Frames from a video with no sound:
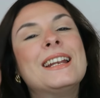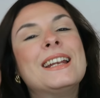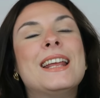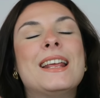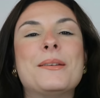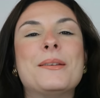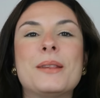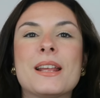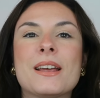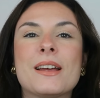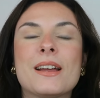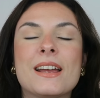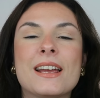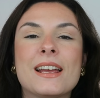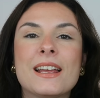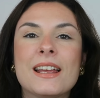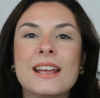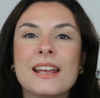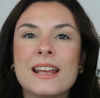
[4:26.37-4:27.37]

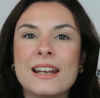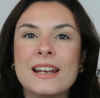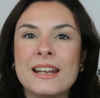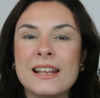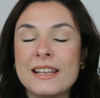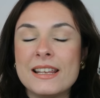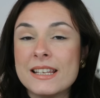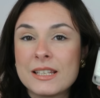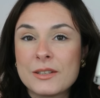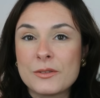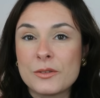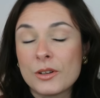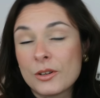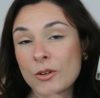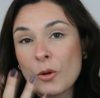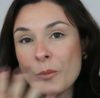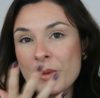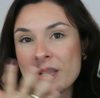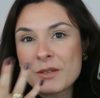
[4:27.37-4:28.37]
nel, negli,
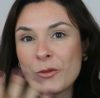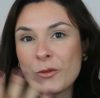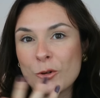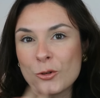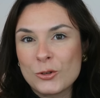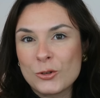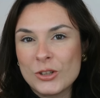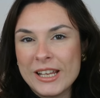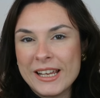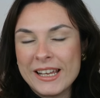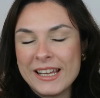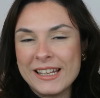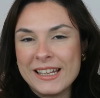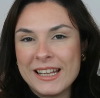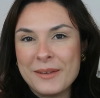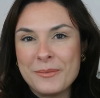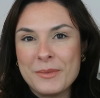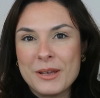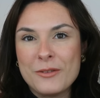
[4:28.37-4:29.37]
come sfondo
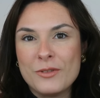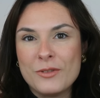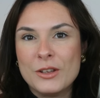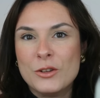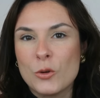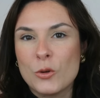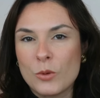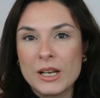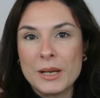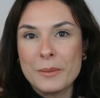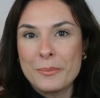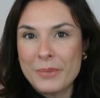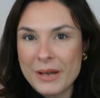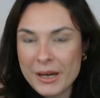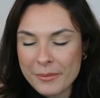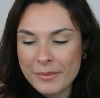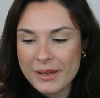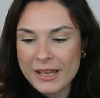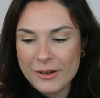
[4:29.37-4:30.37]
dei, dei, miei video quindi
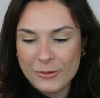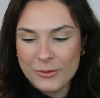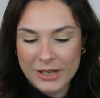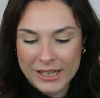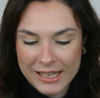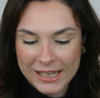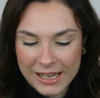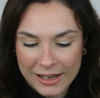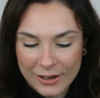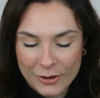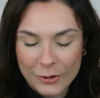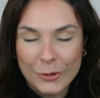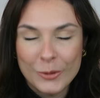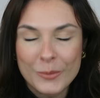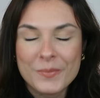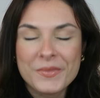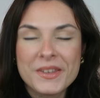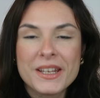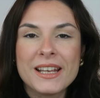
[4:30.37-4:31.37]
per me è un
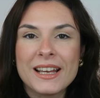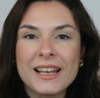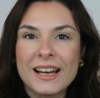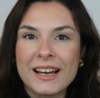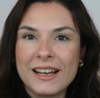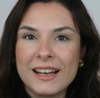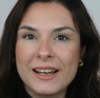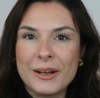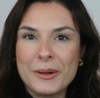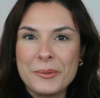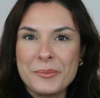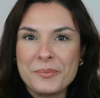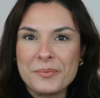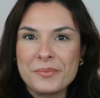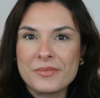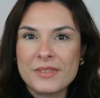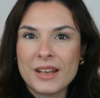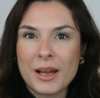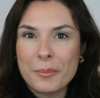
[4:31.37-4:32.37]
regalo
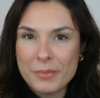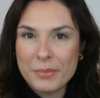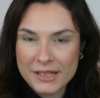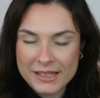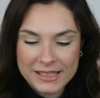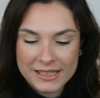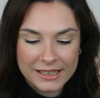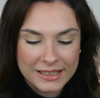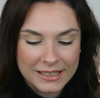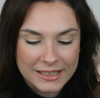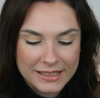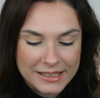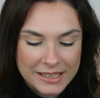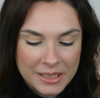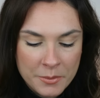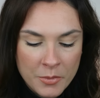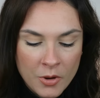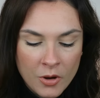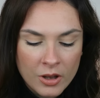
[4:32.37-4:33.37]
ehm,
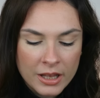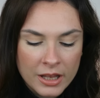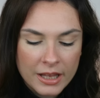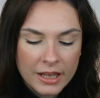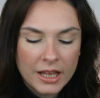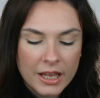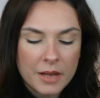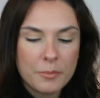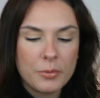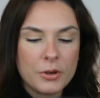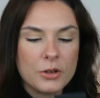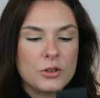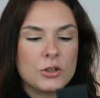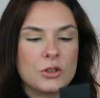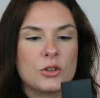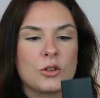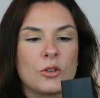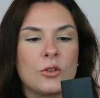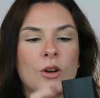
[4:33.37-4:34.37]
apprezzatissimo e poi
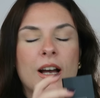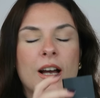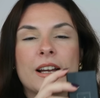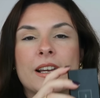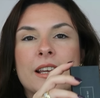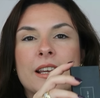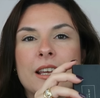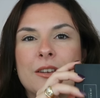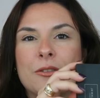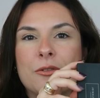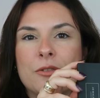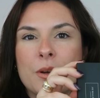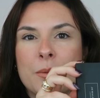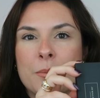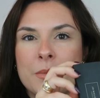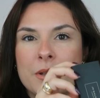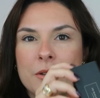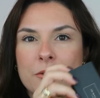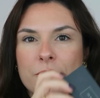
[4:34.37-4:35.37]
ci sono anche i
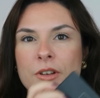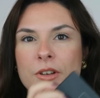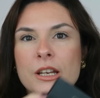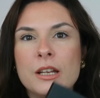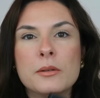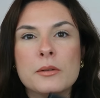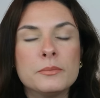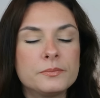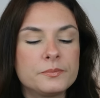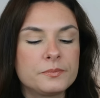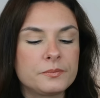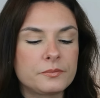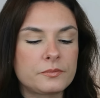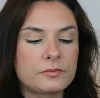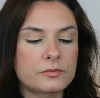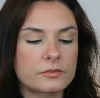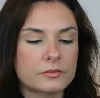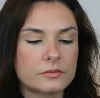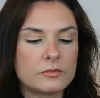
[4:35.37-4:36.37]
fiammiferi
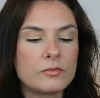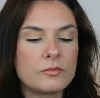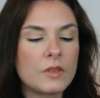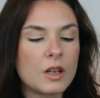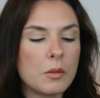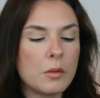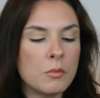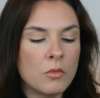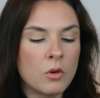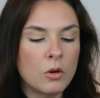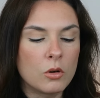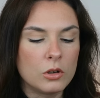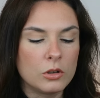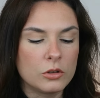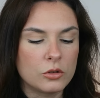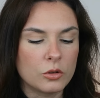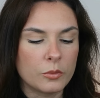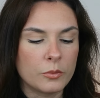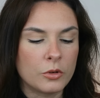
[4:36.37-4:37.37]

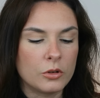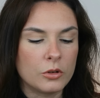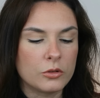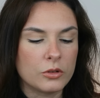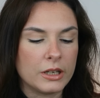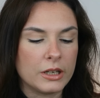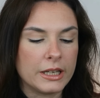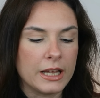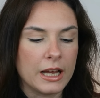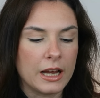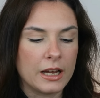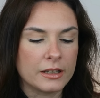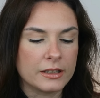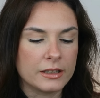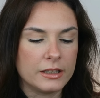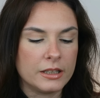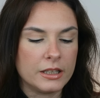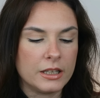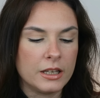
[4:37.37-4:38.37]
molto molto
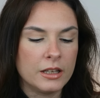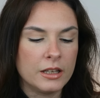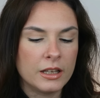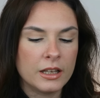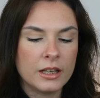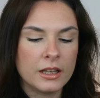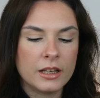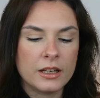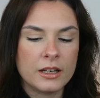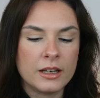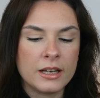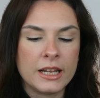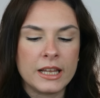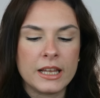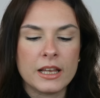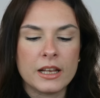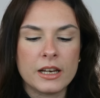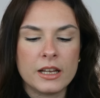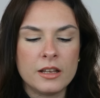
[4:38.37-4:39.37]
eleganti
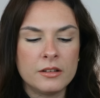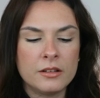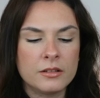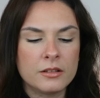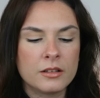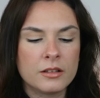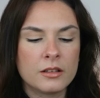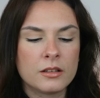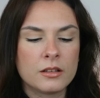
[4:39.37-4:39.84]
neri